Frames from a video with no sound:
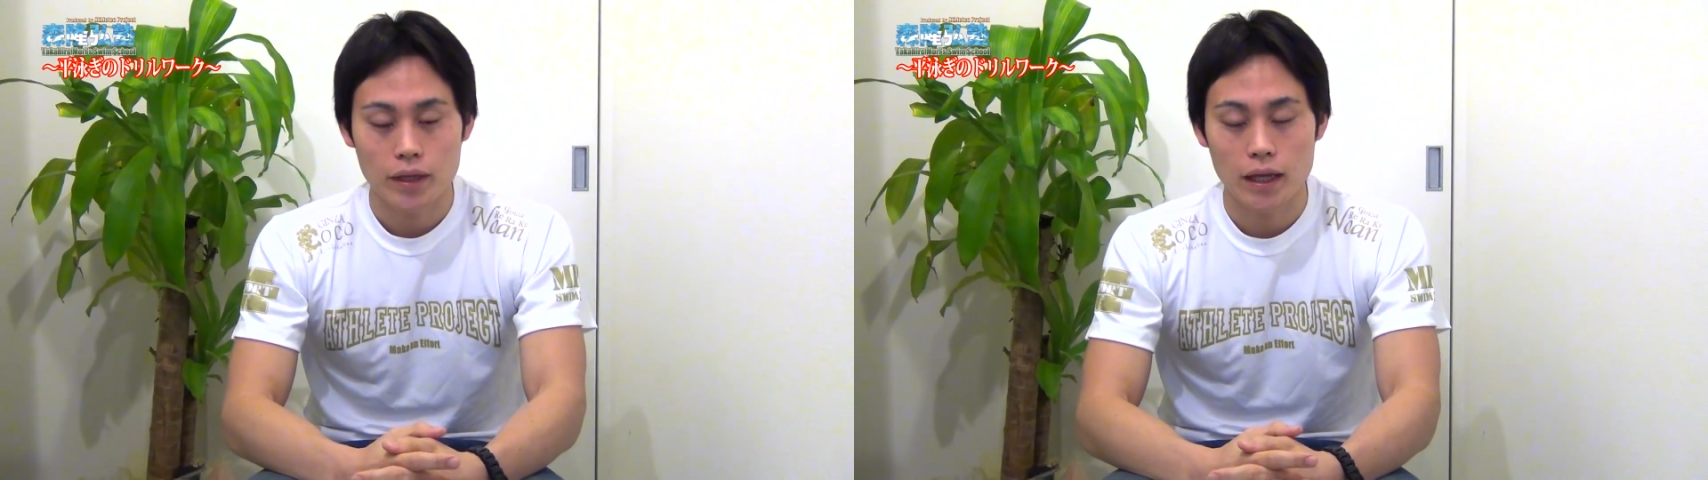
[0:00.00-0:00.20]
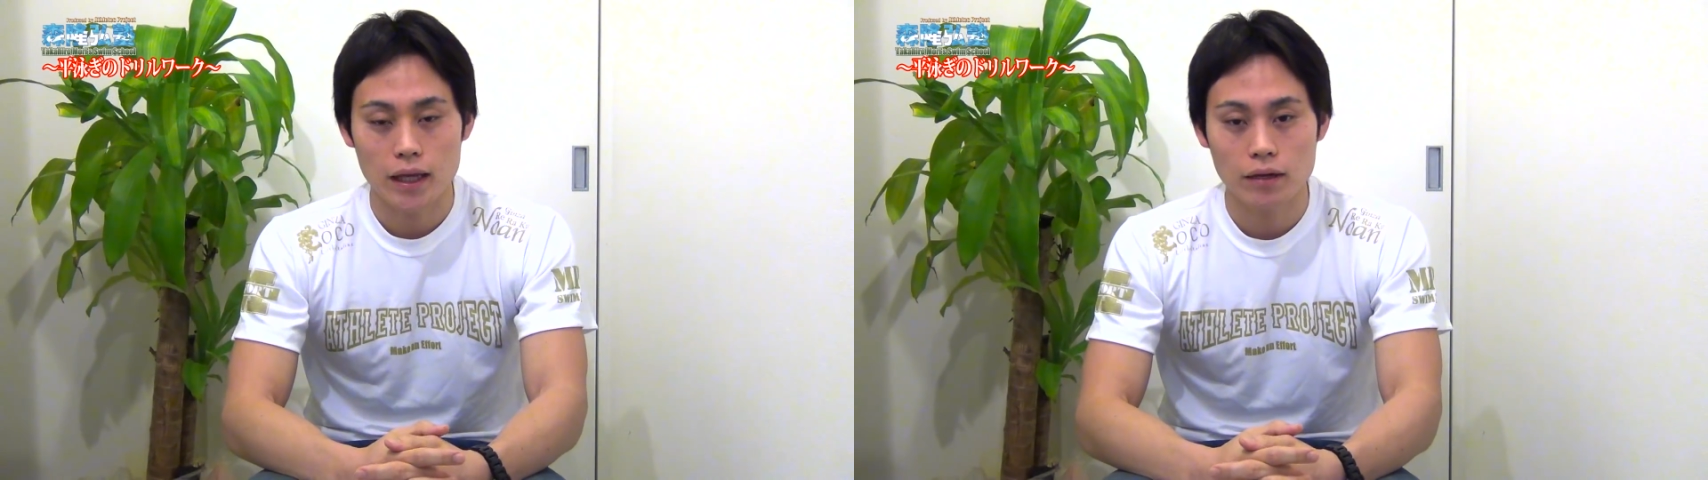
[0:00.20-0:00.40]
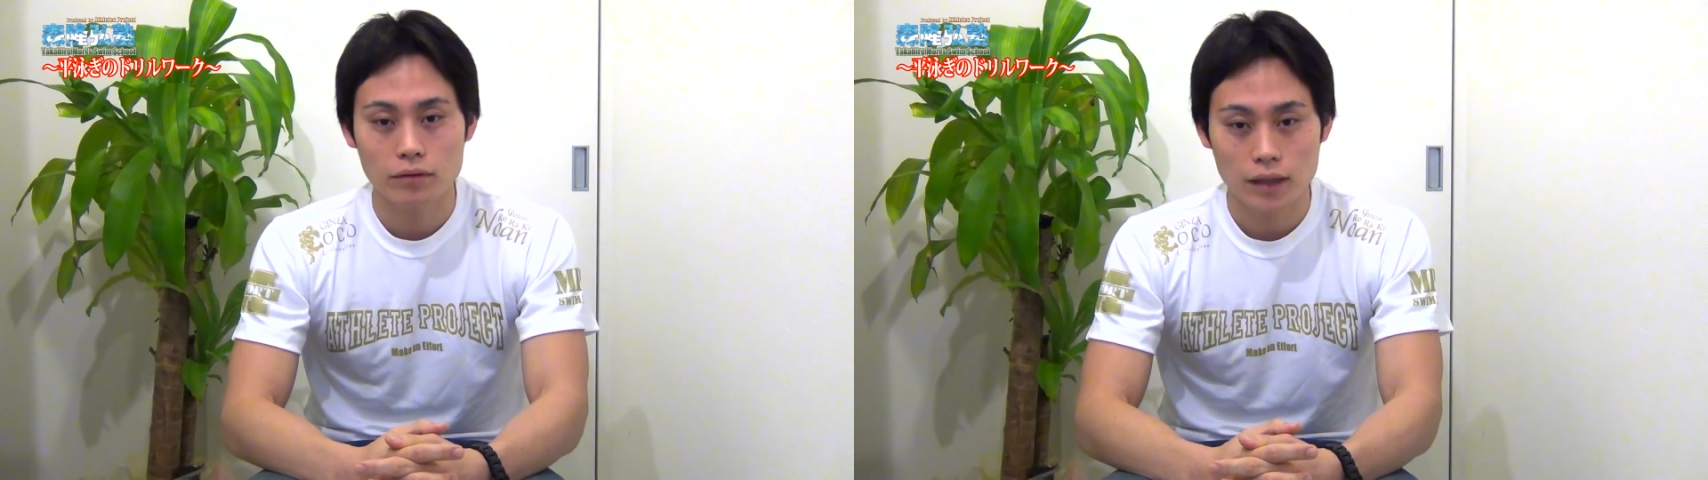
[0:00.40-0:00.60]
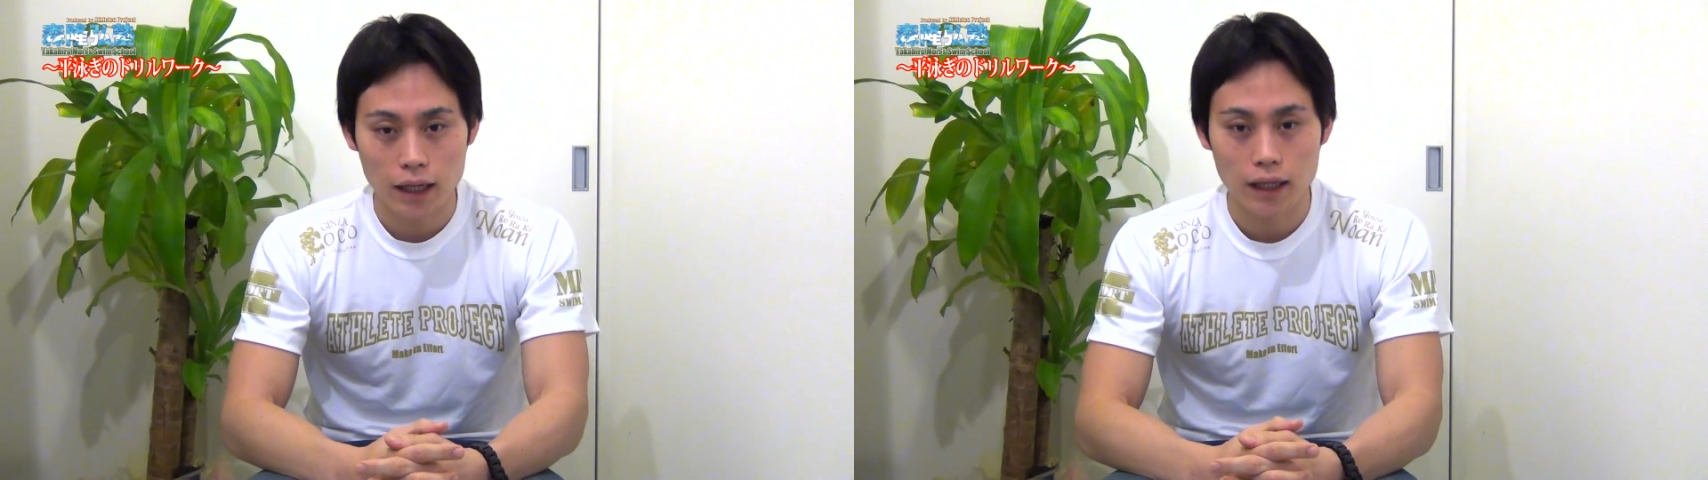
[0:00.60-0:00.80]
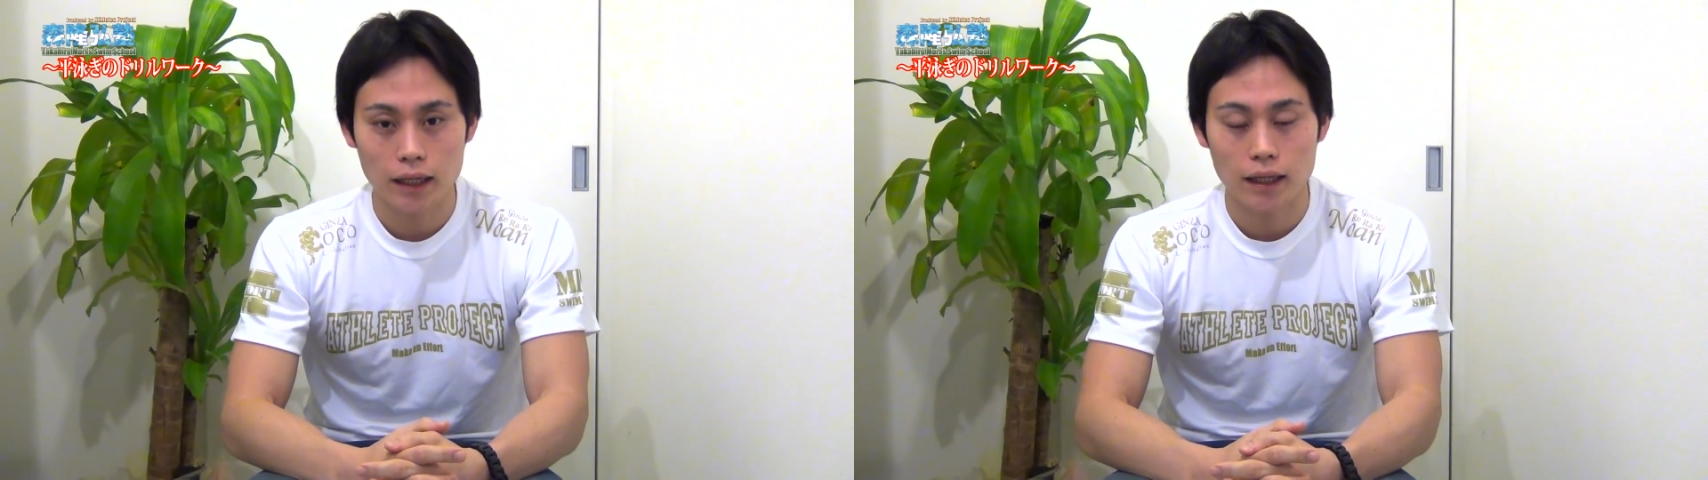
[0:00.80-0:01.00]
えー、いろん
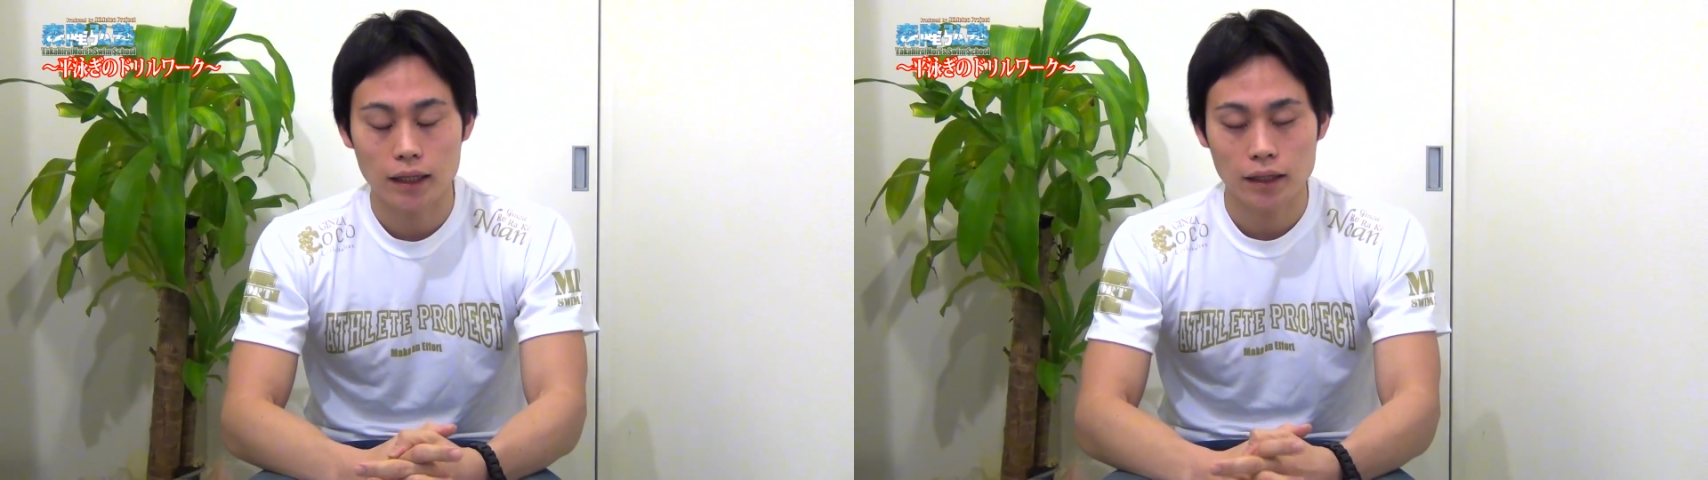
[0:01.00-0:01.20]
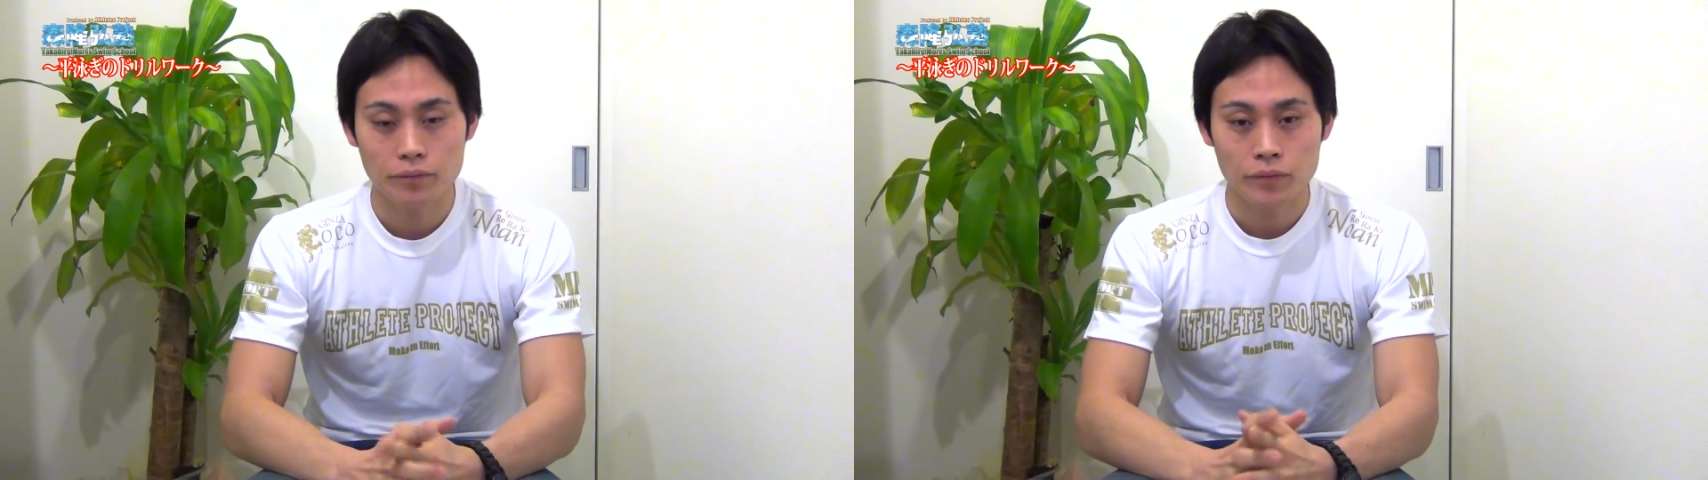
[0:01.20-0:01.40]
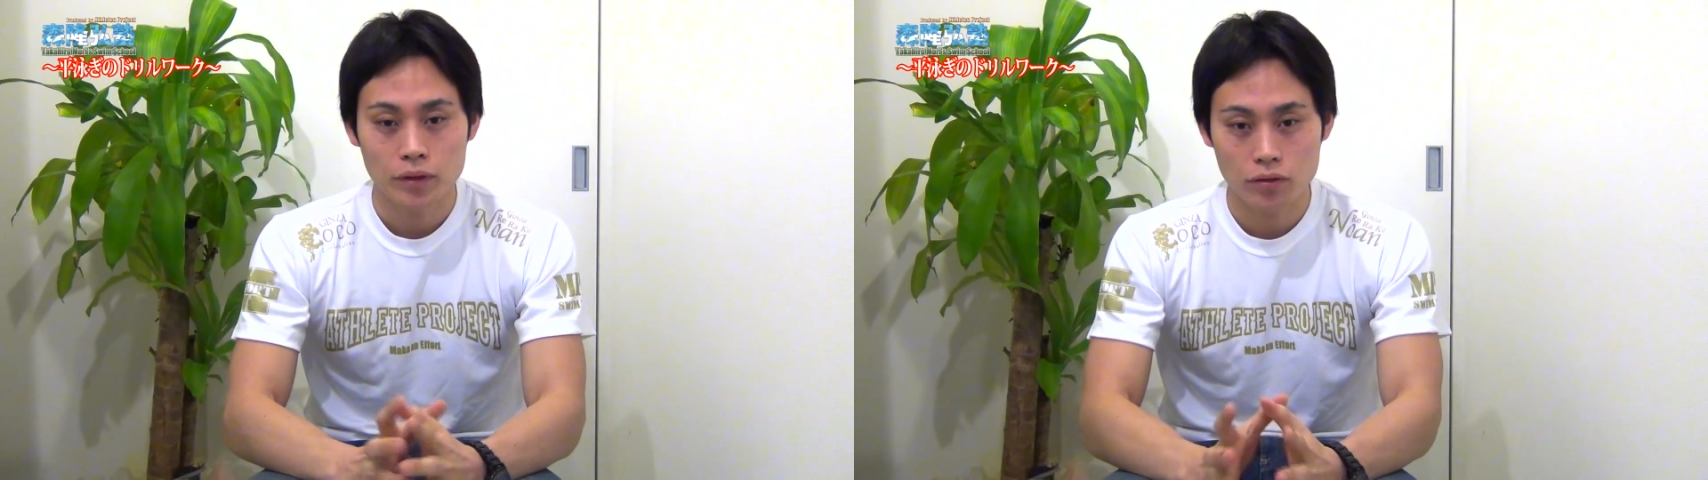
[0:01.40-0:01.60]
な